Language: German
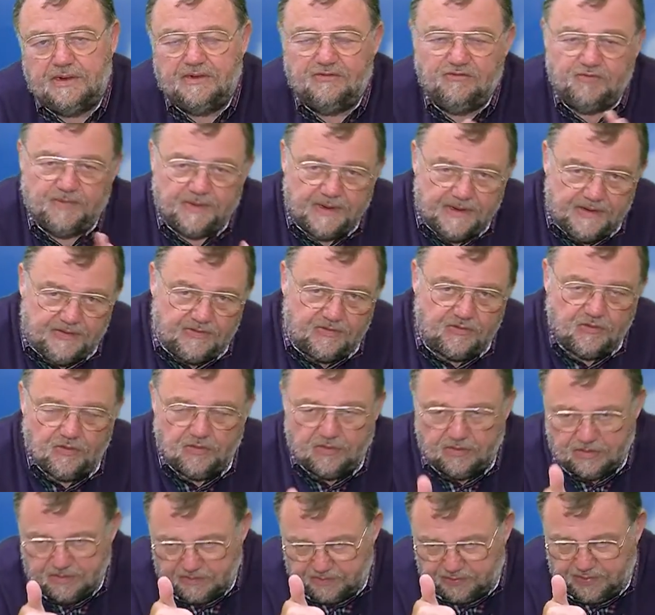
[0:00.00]
entspricht
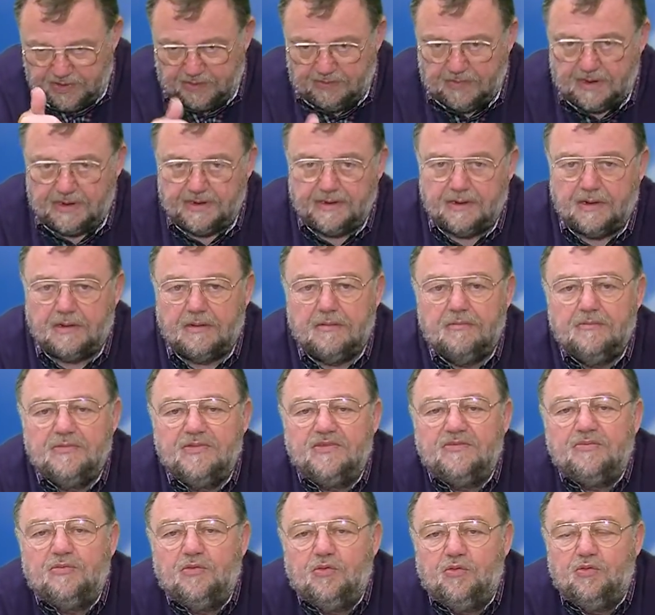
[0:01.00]
so Pi mal Daumen
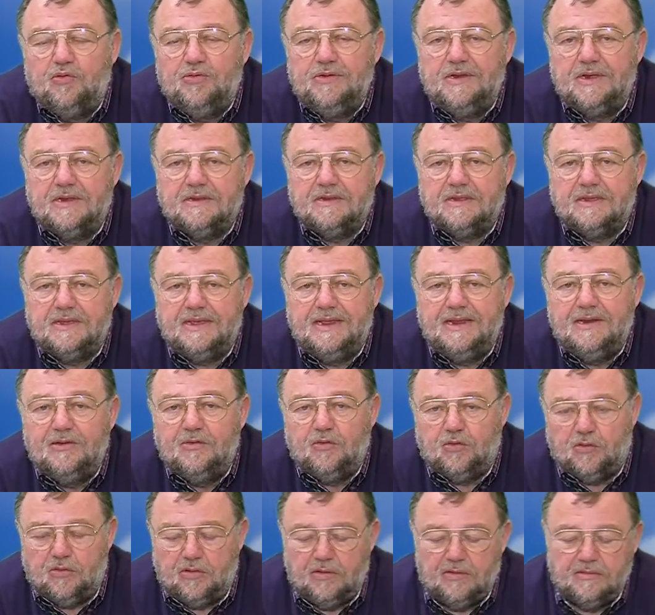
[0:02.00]
200
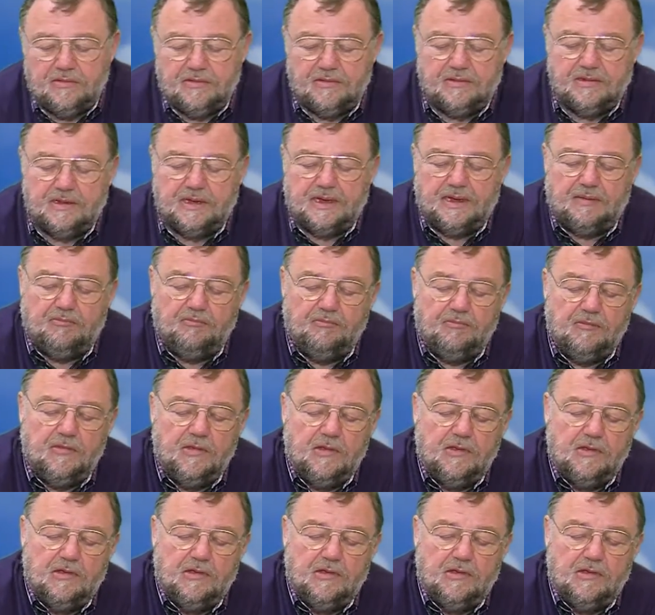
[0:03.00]
Kilo Gramm.